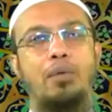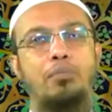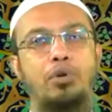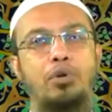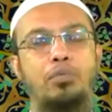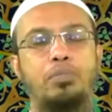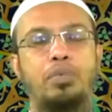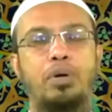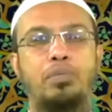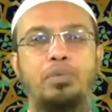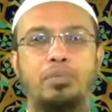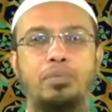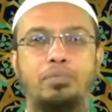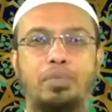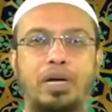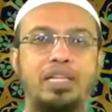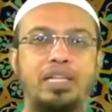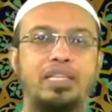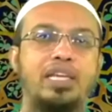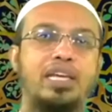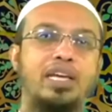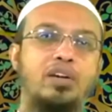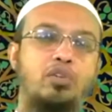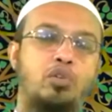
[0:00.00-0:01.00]
এমনভাবে
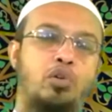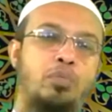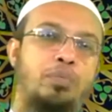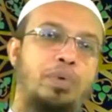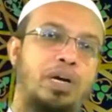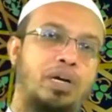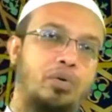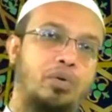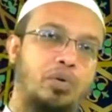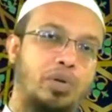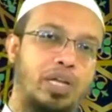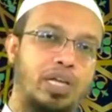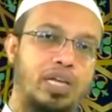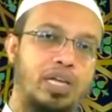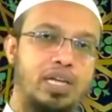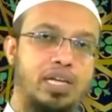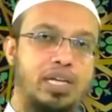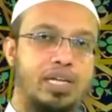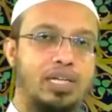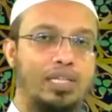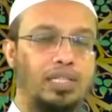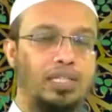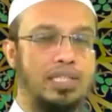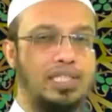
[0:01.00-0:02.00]
বাঁধে খোপা করে
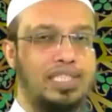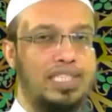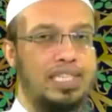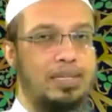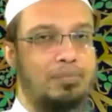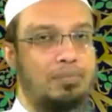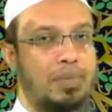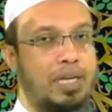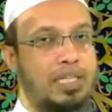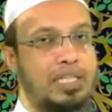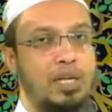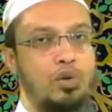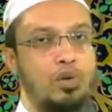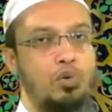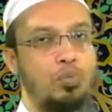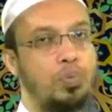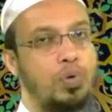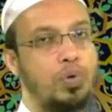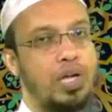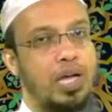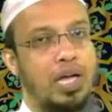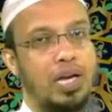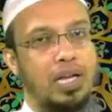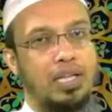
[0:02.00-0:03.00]
যে সেটা মাথার
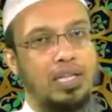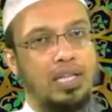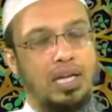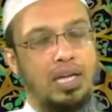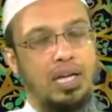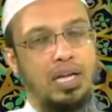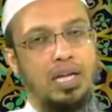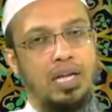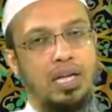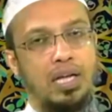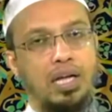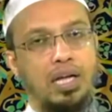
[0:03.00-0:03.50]
উপরে আলাদা